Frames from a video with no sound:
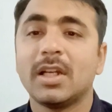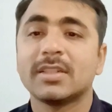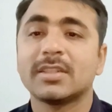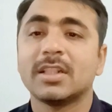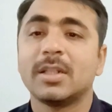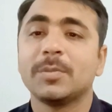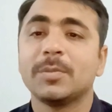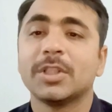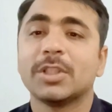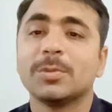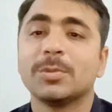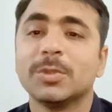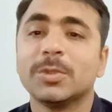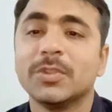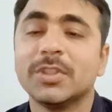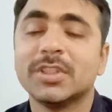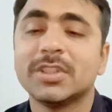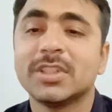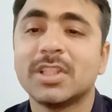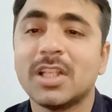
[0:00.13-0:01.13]
अस्सलाम वालेकुम
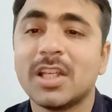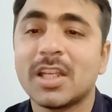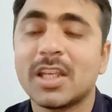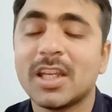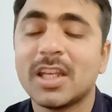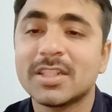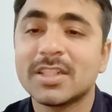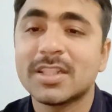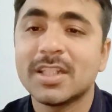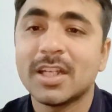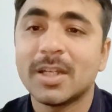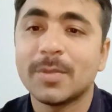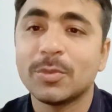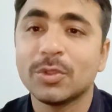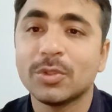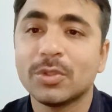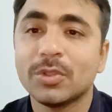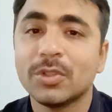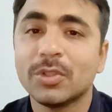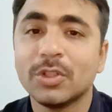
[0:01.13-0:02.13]
व्यूअर्स कैसे हैं आप
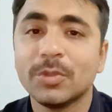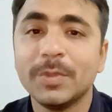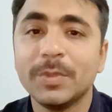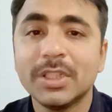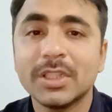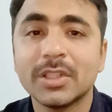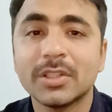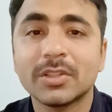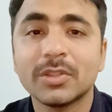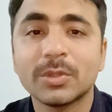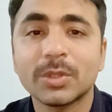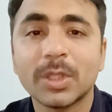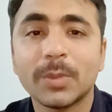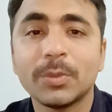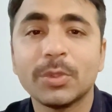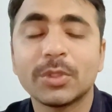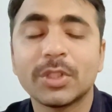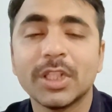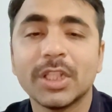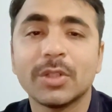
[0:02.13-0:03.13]
लोग उम्मीद करता हूँ कि
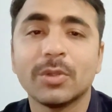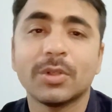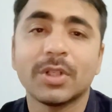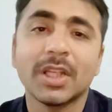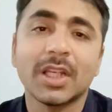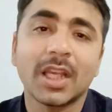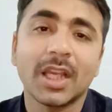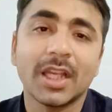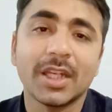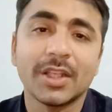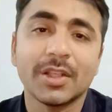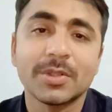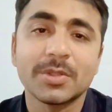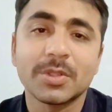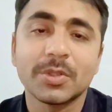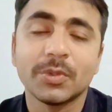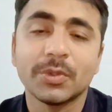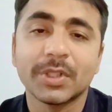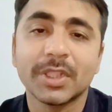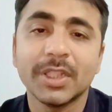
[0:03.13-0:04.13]
आप लोग ठीक होंगे खैरियत
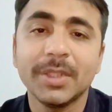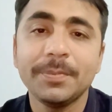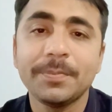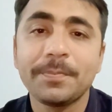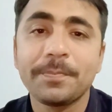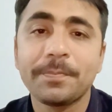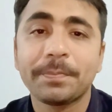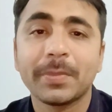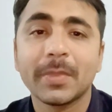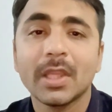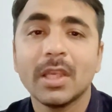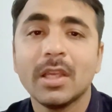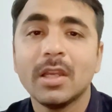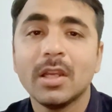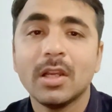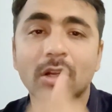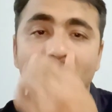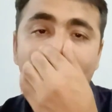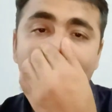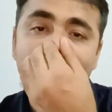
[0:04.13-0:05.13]
से होंगे
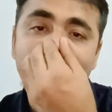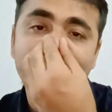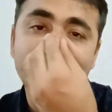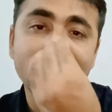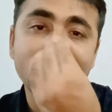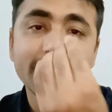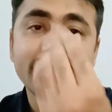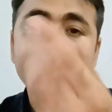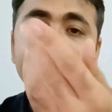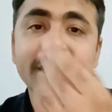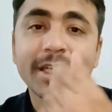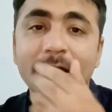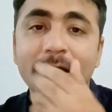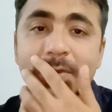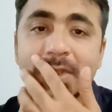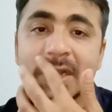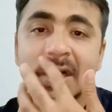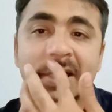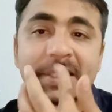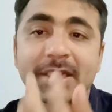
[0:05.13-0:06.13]
और अल्लाह ताला के नाम
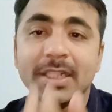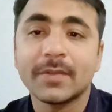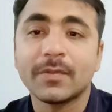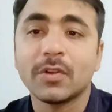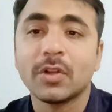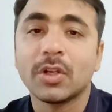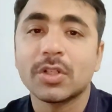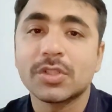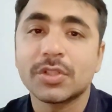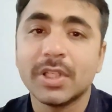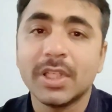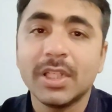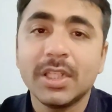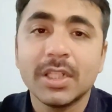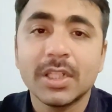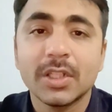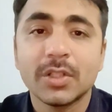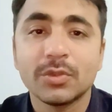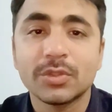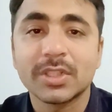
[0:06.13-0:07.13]
से आज का व्लॉग जो है
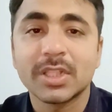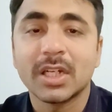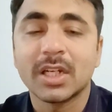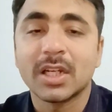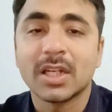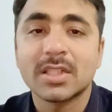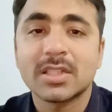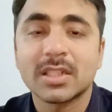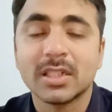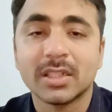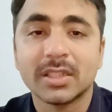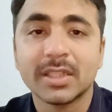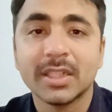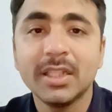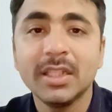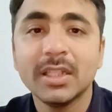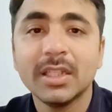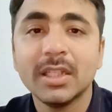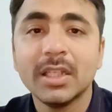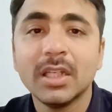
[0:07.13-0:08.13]
उसका आगाज़ करते
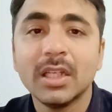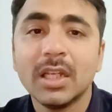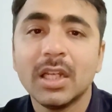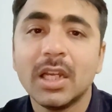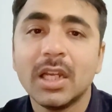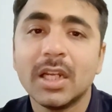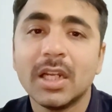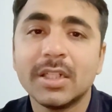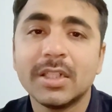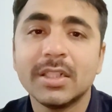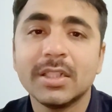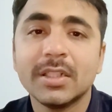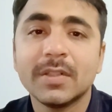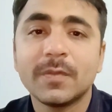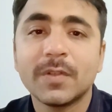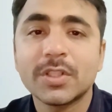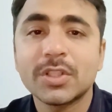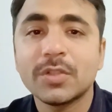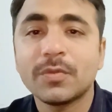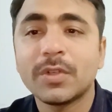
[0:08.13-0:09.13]
हैं एंड
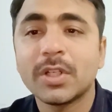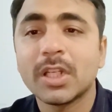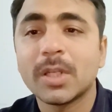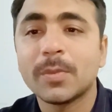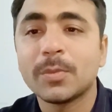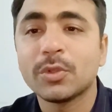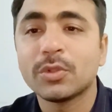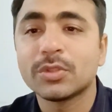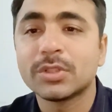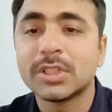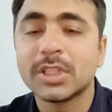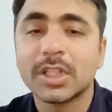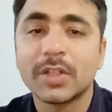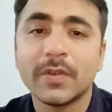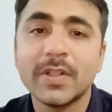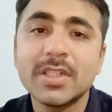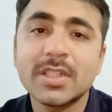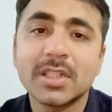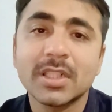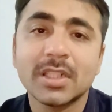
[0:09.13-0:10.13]
फर्स्ट ऑफ़ ऑल आप लोगों से
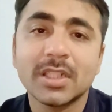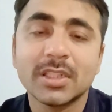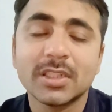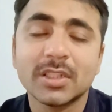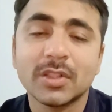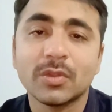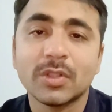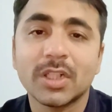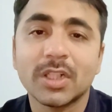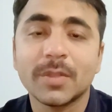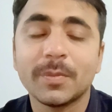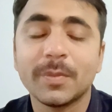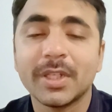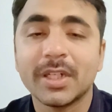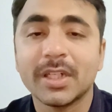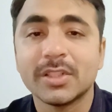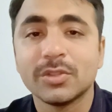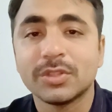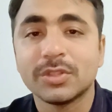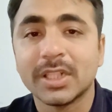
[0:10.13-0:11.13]
रिक्वेस्ट करना चाहूँगा कि
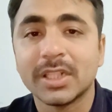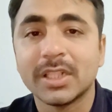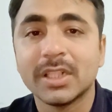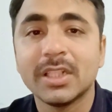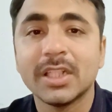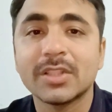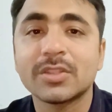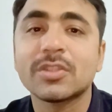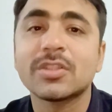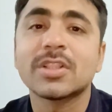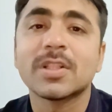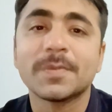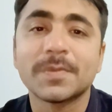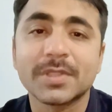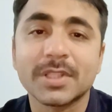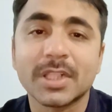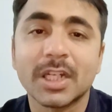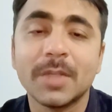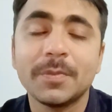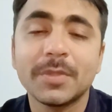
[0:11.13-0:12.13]
मेरा जो चैनल है इसको
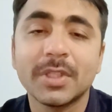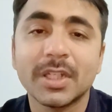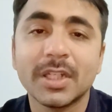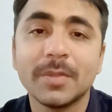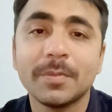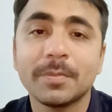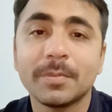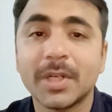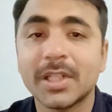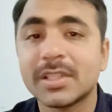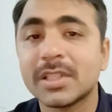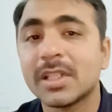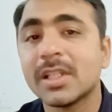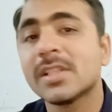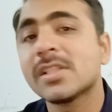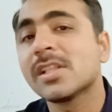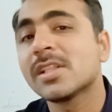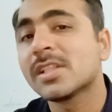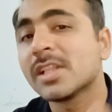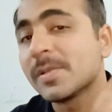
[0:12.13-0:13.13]
सब्सक्राइब करें माशाला
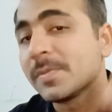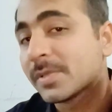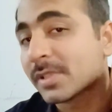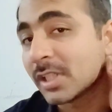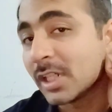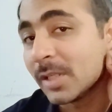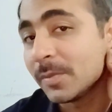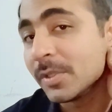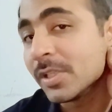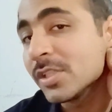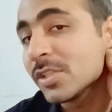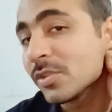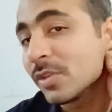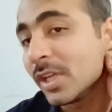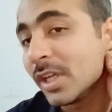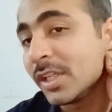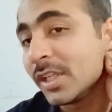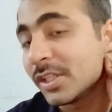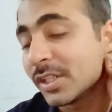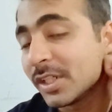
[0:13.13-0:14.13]
से सब्सक्राइबर्स जो
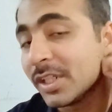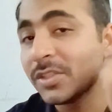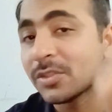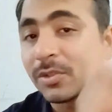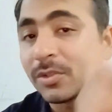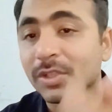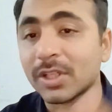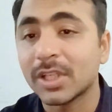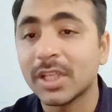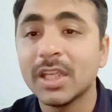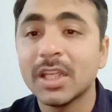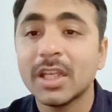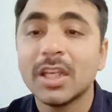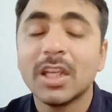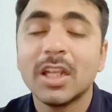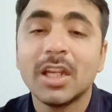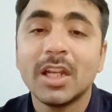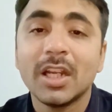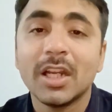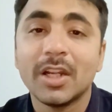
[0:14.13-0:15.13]
है इंक्रीज़ हो रहे
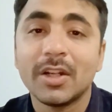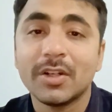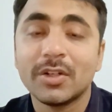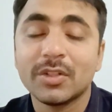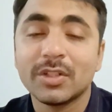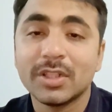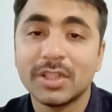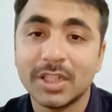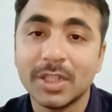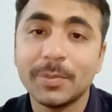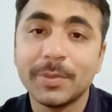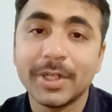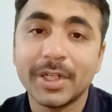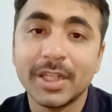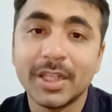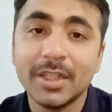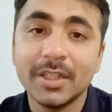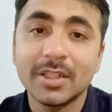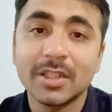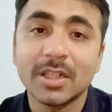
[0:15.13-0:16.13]
हैं एंड डे बाई
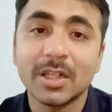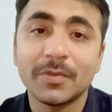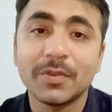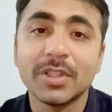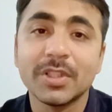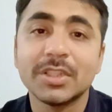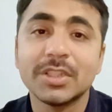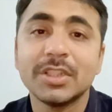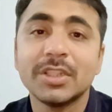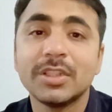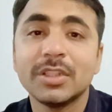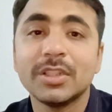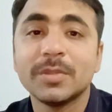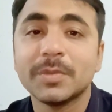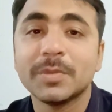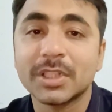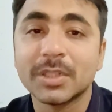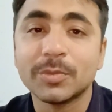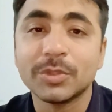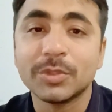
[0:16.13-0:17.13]
डे काफ़ी अच्छी
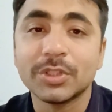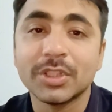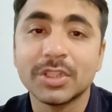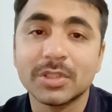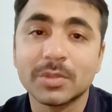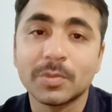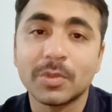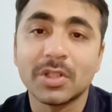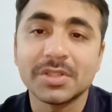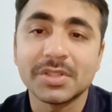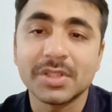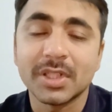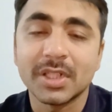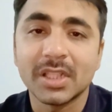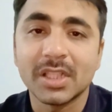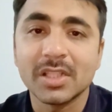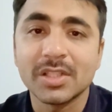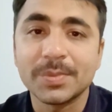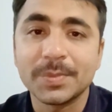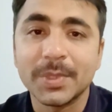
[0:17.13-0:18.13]
मतलब मुझे रिस्पॉन्स आ
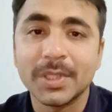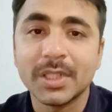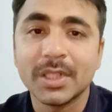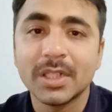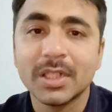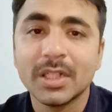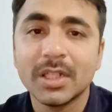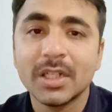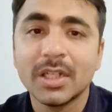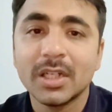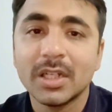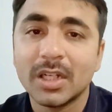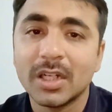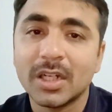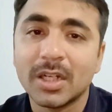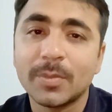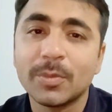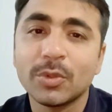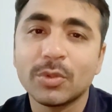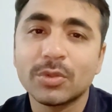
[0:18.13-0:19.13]
रही है इस पर
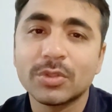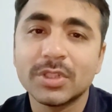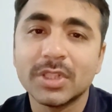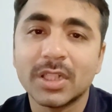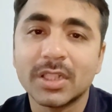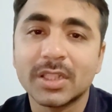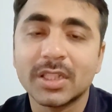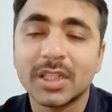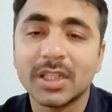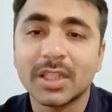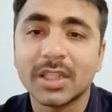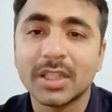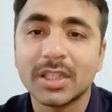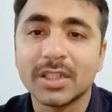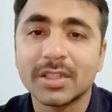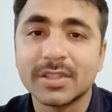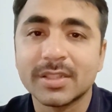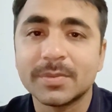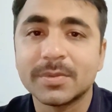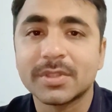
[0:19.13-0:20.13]
एंड आप लोग जानते हैं
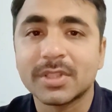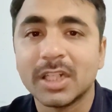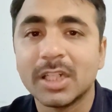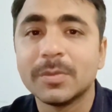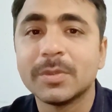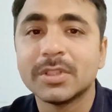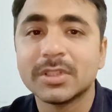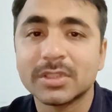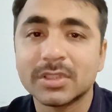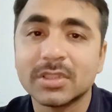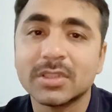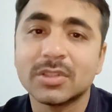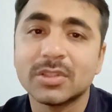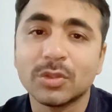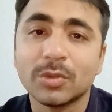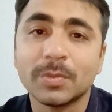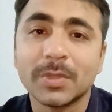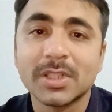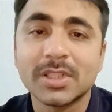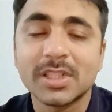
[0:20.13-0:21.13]
कि सब्सक्राइबर्स
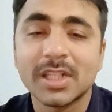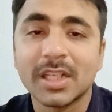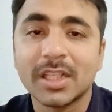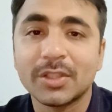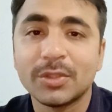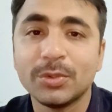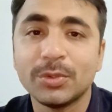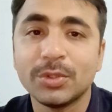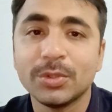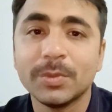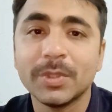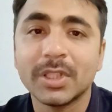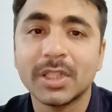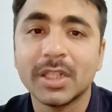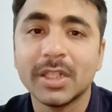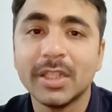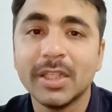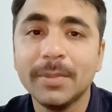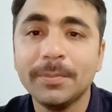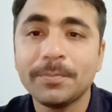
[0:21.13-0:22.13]
तो मस्ट हैं एक यूट्यूबर
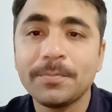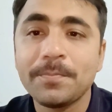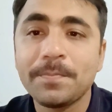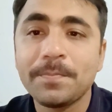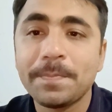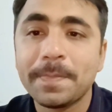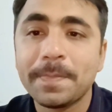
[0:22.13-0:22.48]
के लिए